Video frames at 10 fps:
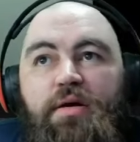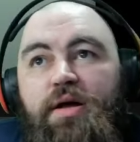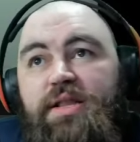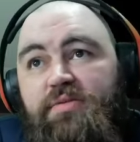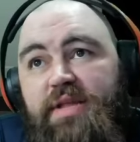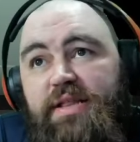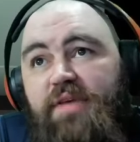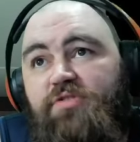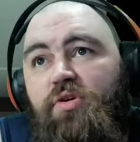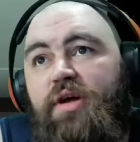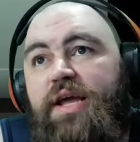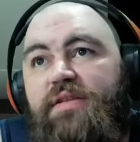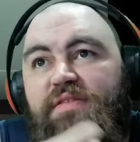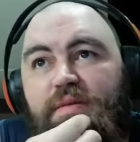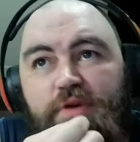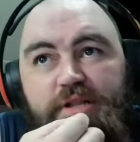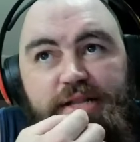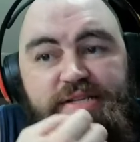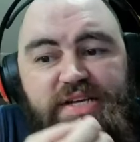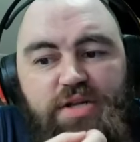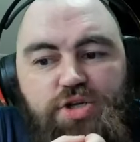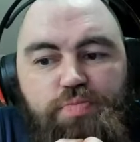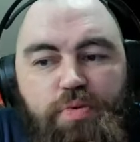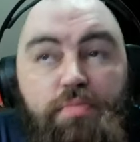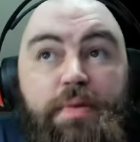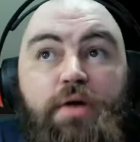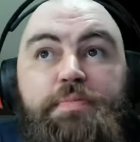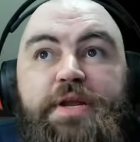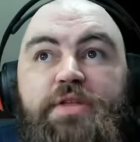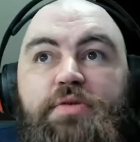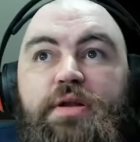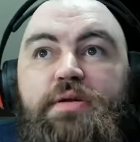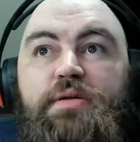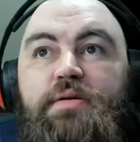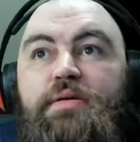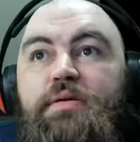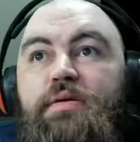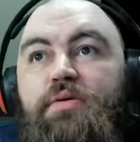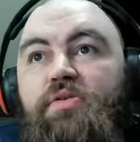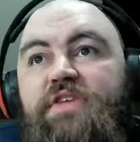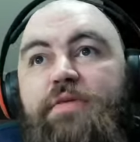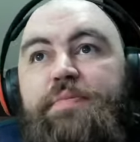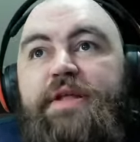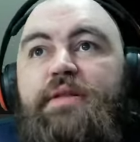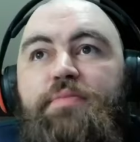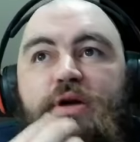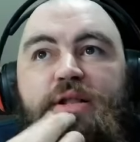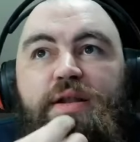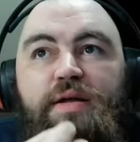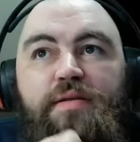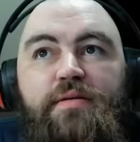Ó, tá, tá até escorrendo assim a boca dela. Certo, ela chupou um pau preto, olha gozaram preto na boca dela, hein?